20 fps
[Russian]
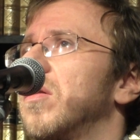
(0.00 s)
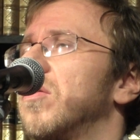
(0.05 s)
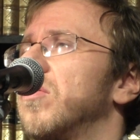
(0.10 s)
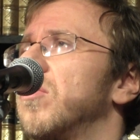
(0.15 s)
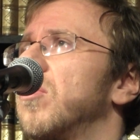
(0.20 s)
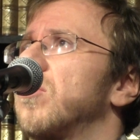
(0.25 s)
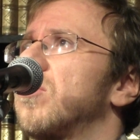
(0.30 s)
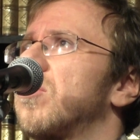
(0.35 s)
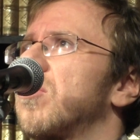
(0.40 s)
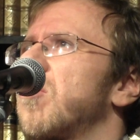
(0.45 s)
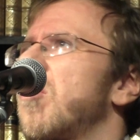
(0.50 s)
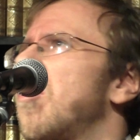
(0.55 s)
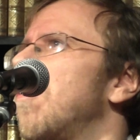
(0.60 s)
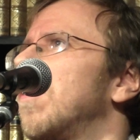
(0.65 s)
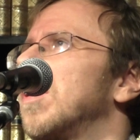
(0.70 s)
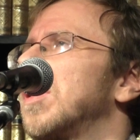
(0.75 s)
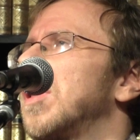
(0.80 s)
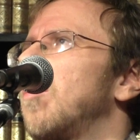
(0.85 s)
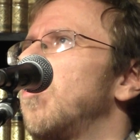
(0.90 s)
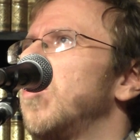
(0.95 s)
но
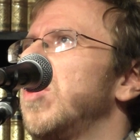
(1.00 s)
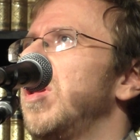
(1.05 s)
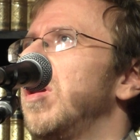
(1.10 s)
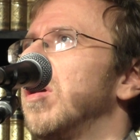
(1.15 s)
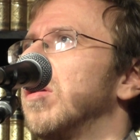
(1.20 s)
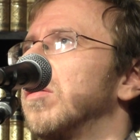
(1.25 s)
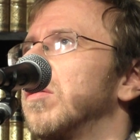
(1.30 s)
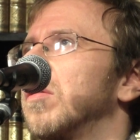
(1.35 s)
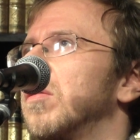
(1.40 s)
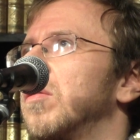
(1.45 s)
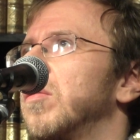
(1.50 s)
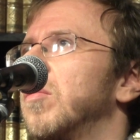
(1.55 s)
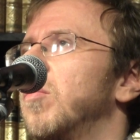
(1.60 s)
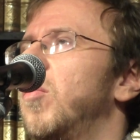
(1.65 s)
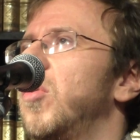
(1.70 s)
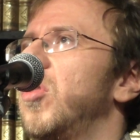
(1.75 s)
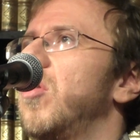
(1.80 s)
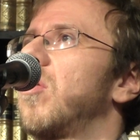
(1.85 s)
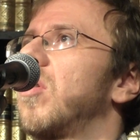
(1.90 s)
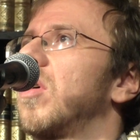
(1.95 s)
другого там нет,
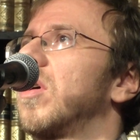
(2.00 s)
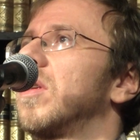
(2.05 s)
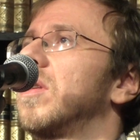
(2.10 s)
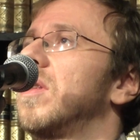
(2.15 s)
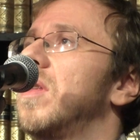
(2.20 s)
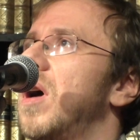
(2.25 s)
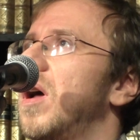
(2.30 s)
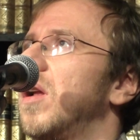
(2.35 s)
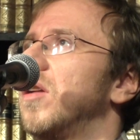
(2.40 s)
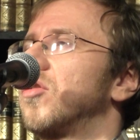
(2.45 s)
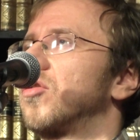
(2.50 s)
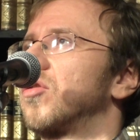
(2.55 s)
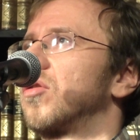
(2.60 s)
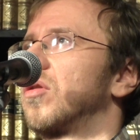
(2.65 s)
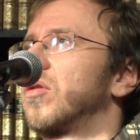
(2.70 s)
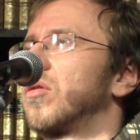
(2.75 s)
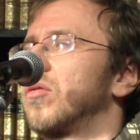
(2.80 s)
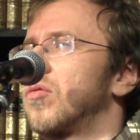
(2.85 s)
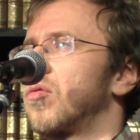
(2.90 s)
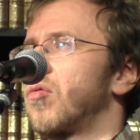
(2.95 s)
много дальше
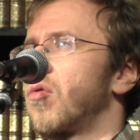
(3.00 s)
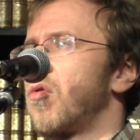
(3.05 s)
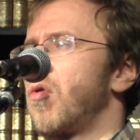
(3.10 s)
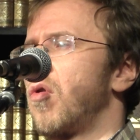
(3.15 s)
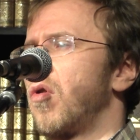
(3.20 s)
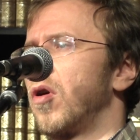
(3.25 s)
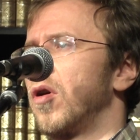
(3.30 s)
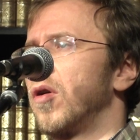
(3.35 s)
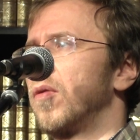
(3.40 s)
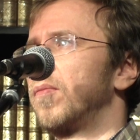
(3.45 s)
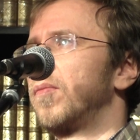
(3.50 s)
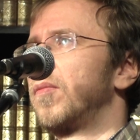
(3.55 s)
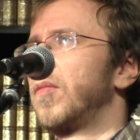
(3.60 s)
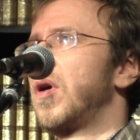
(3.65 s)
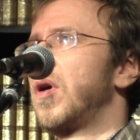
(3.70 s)
другое.